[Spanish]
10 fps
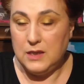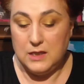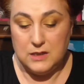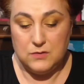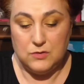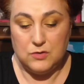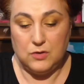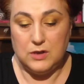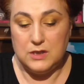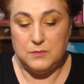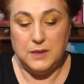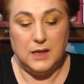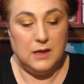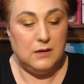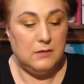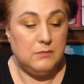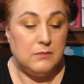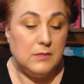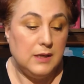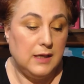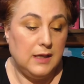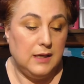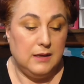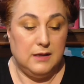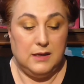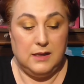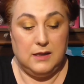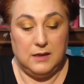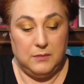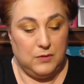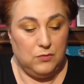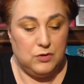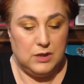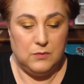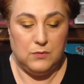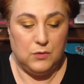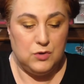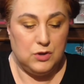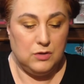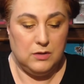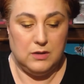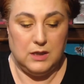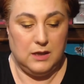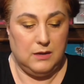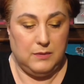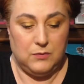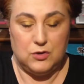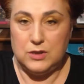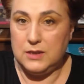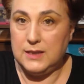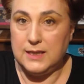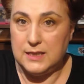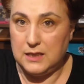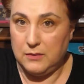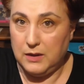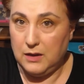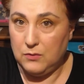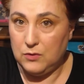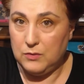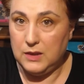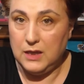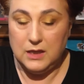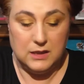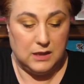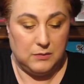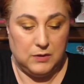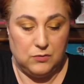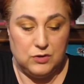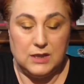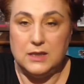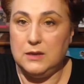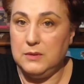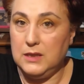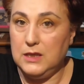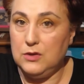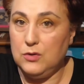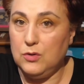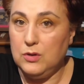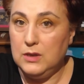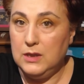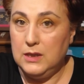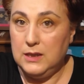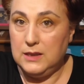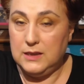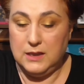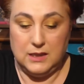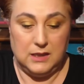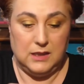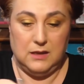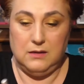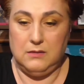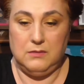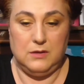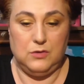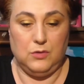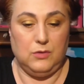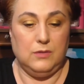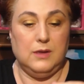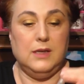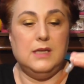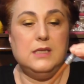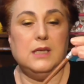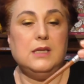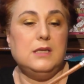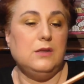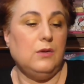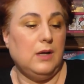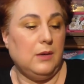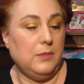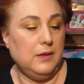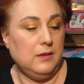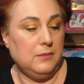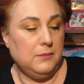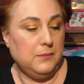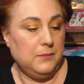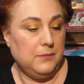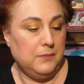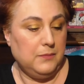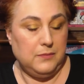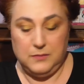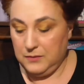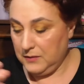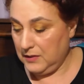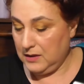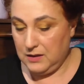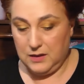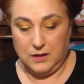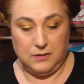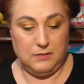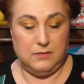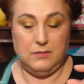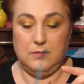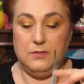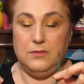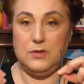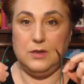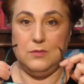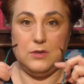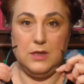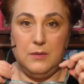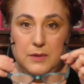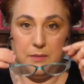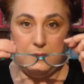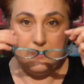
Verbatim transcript: Es unos colores miel que me gustan mucho y que, vamos, que se trabaja muy bien y que me gusta. Tiene brillito, tiene todo. Y este ha sido el lápiz que no sé cómo se llama.